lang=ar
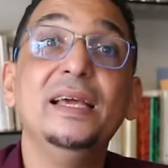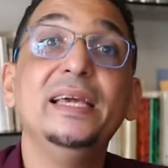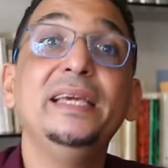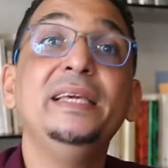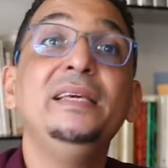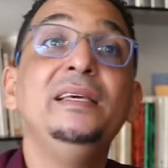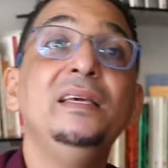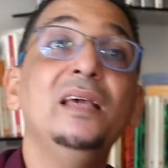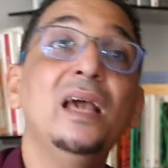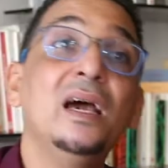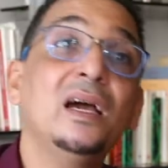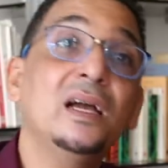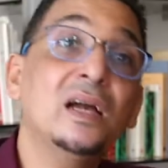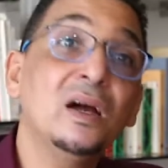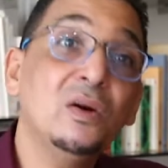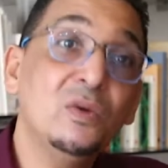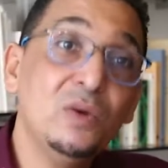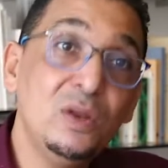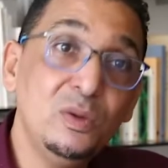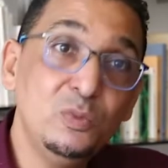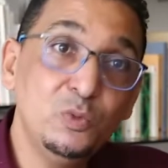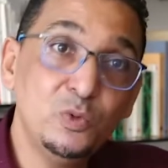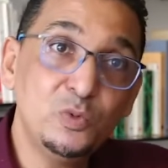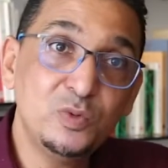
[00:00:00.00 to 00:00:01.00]
اياك
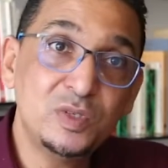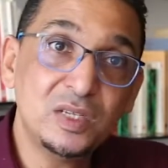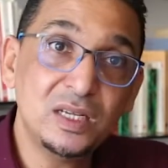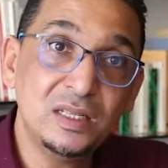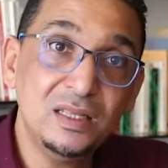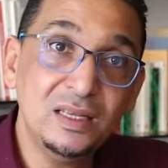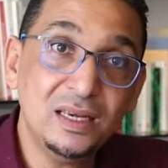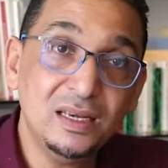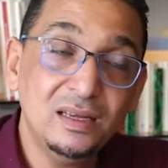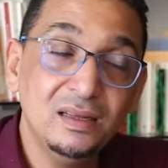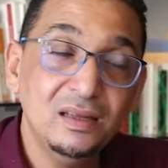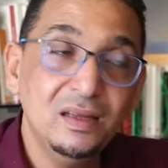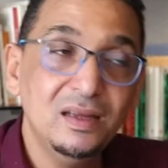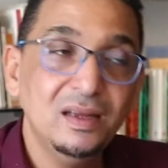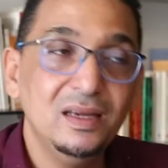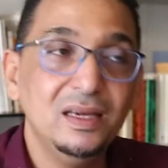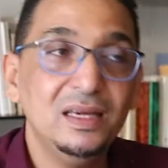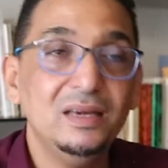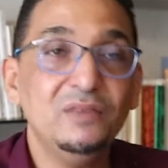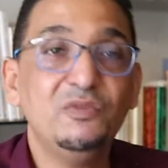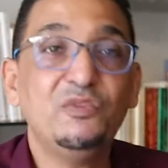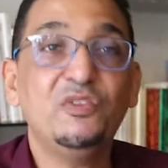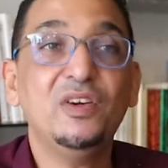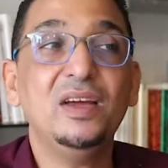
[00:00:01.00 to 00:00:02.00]
والمبتدع
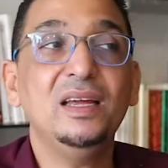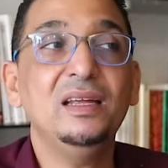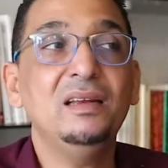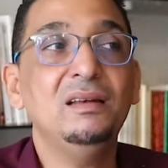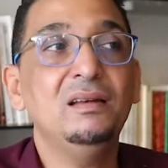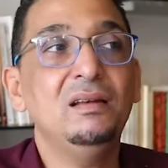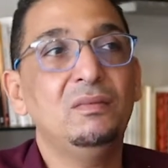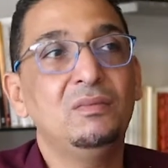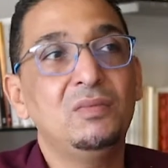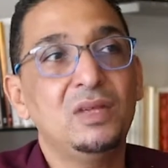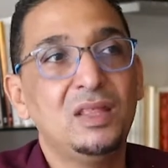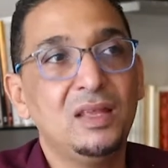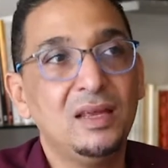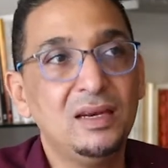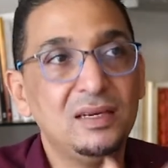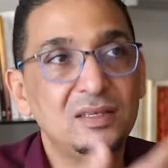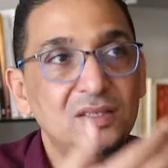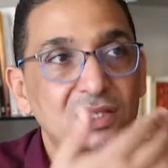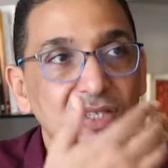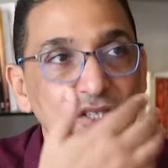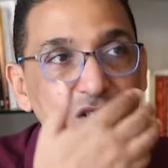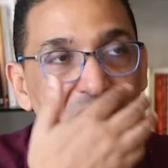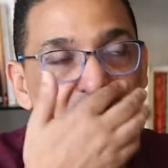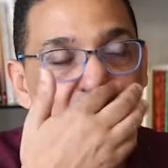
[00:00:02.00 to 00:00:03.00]
فان مثلا
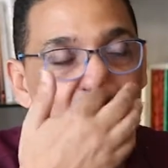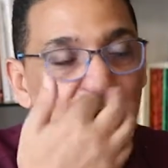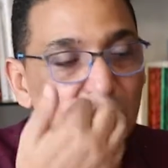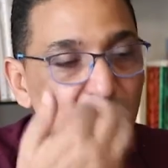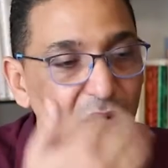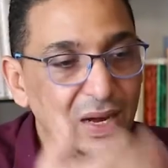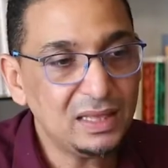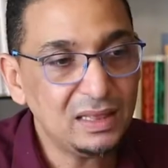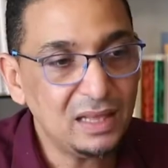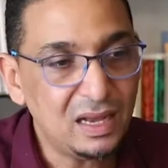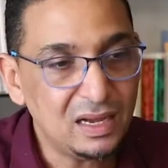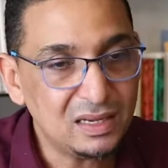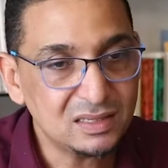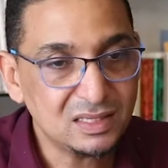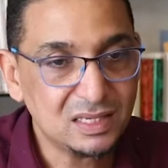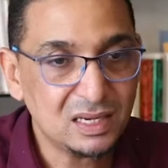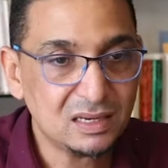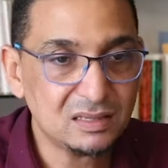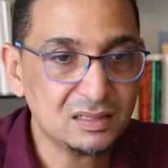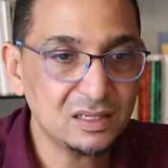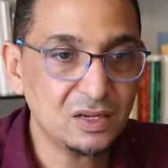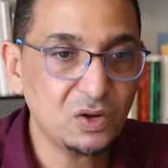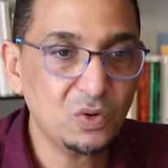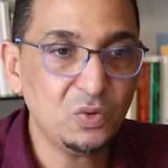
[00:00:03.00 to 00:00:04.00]
تيجيب لك واحد
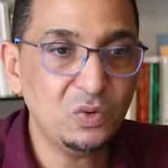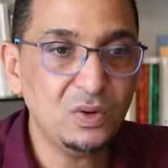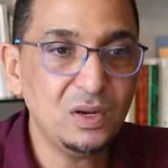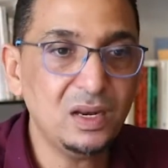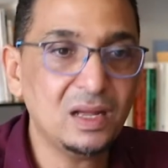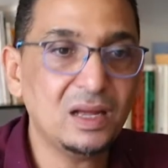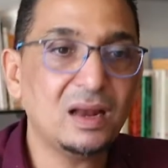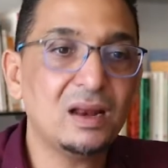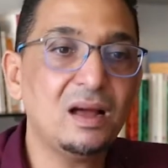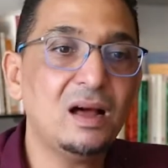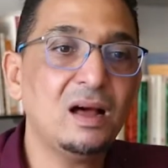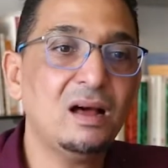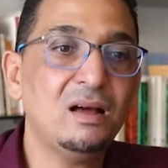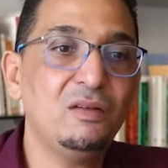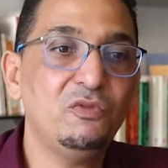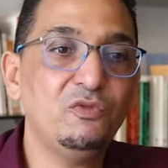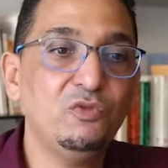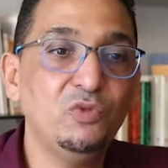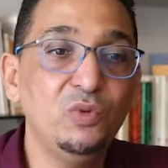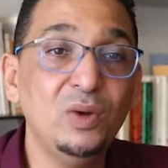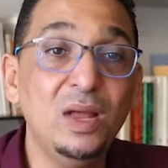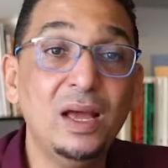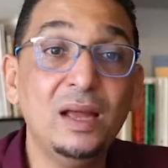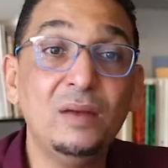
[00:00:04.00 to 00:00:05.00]
الاثار تيقول لك راه
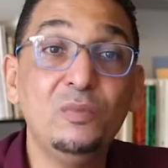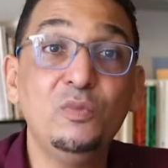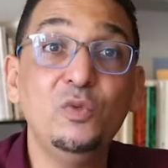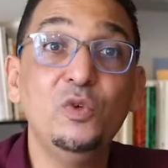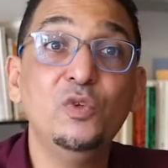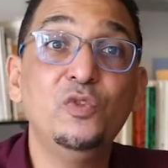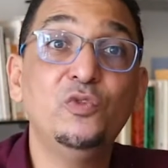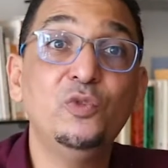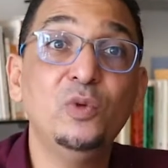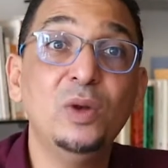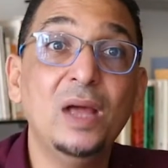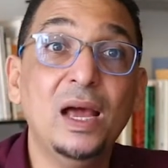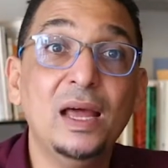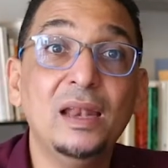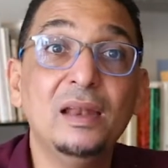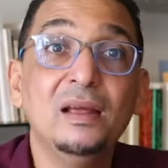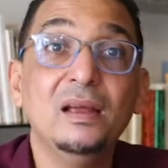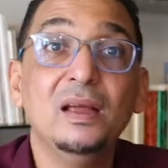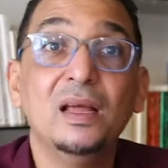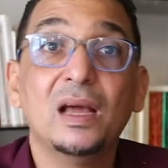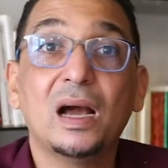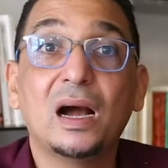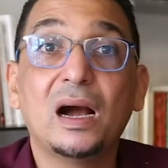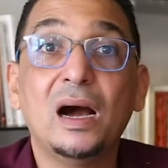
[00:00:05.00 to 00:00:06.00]
فلان بن فلان
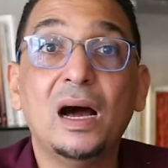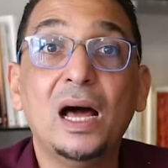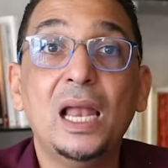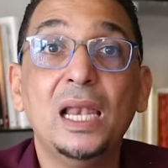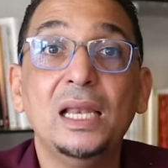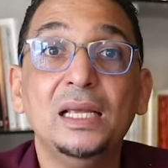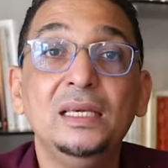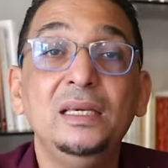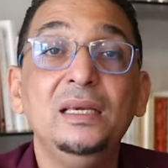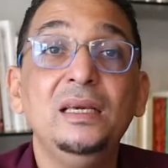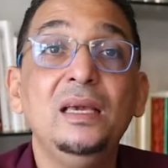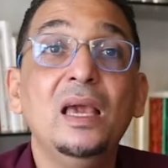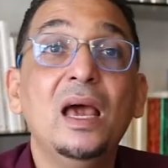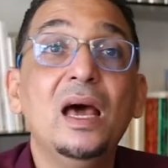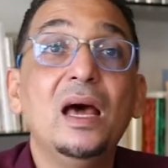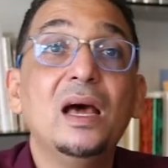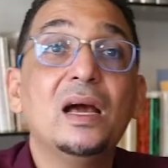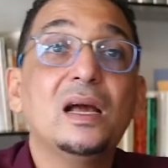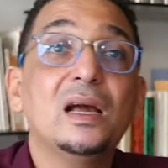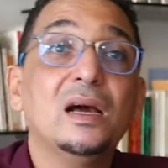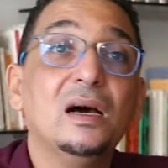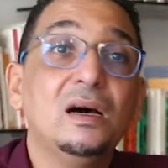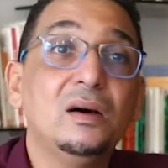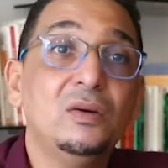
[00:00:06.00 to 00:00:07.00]
قال
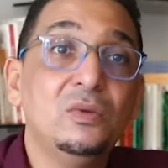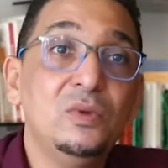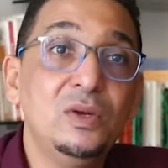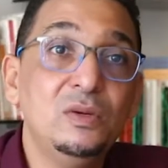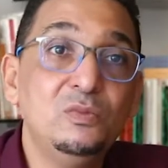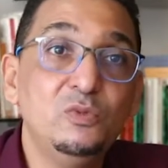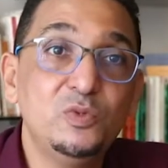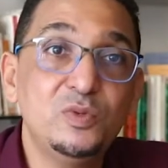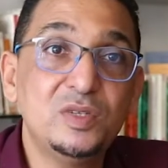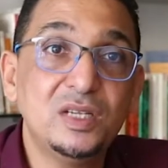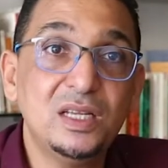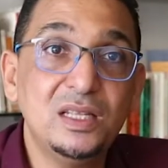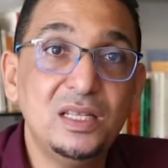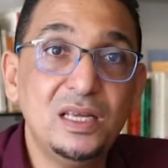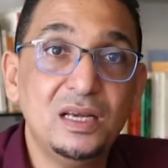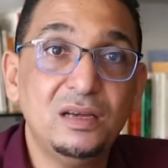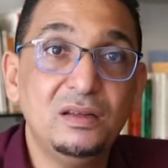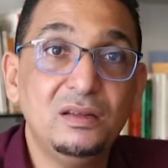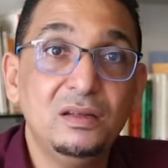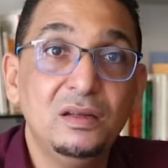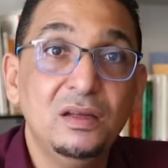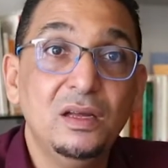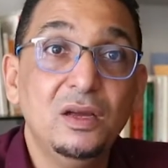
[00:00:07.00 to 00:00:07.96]
اياك والمبتدع